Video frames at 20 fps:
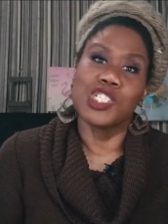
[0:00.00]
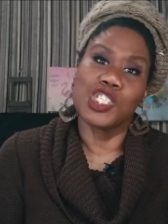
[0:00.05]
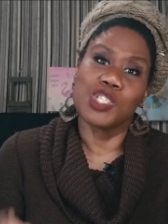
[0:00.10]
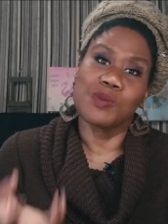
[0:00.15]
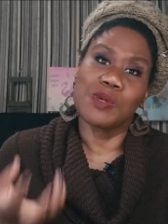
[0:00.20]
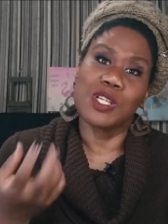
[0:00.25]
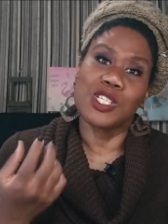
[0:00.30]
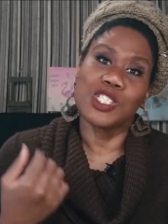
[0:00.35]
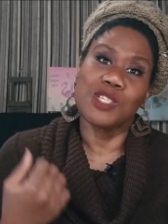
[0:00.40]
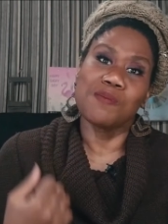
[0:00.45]

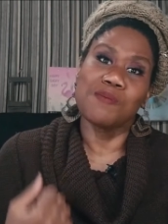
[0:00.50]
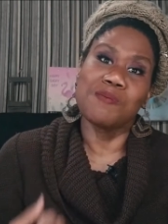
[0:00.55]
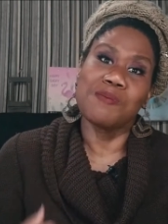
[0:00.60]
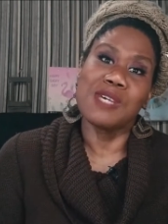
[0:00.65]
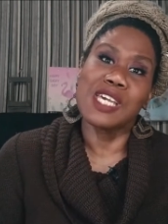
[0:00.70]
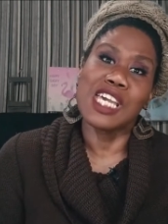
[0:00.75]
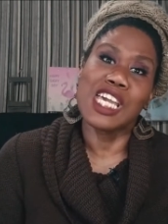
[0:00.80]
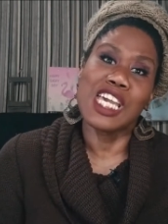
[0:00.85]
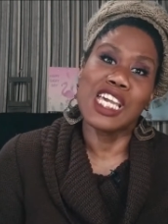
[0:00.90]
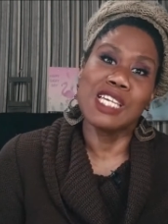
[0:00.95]
gente, uma loja
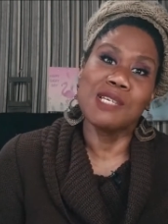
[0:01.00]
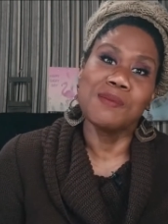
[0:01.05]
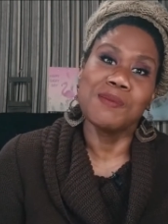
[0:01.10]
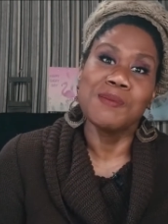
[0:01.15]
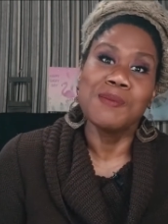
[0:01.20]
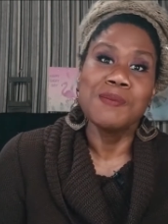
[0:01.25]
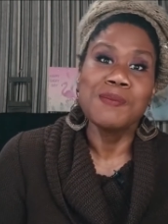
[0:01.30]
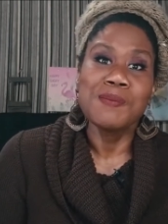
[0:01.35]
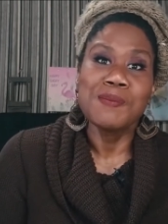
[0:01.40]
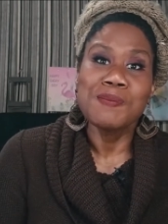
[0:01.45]
bem
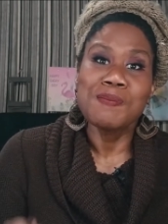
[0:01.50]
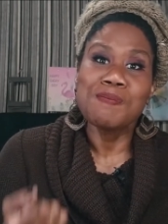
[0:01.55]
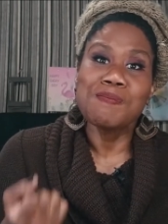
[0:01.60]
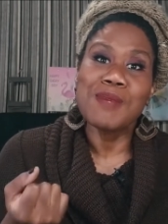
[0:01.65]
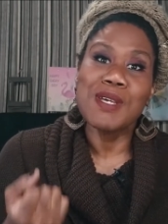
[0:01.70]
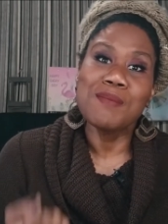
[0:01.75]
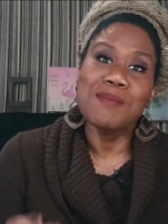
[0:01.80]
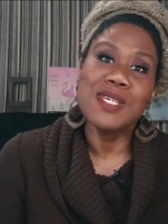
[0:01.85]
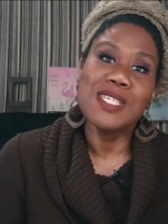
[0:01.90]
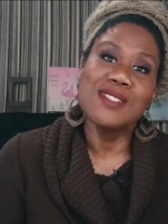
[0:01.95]

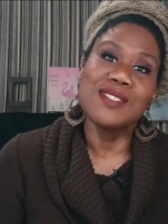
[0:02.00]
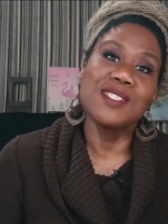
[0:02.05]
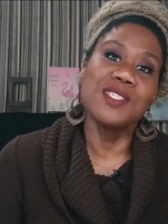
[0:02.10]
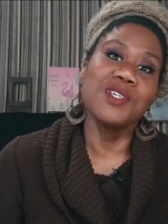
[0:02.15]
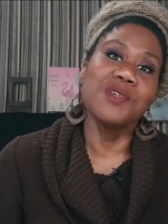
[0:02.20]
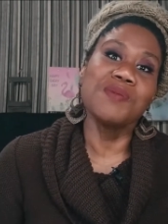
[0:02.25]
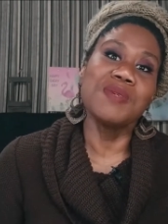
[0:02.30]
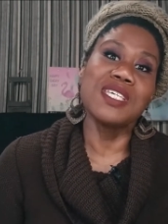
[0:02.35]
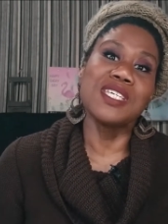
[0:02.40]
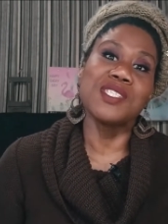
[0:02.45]

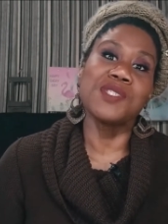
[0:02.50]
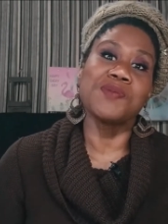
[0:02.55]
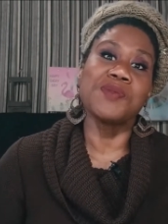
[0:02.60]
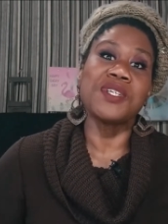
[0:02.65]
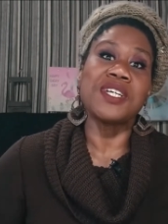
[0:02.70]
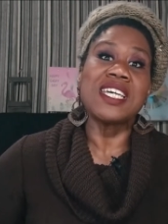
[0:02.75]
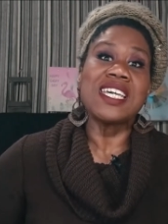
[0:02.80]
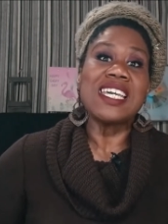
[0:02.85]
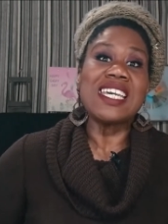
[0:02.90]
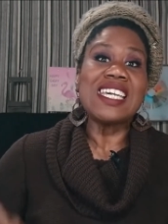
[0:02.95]
bebezinho
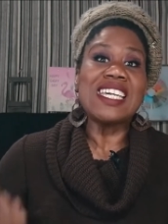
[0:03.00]
mesmo.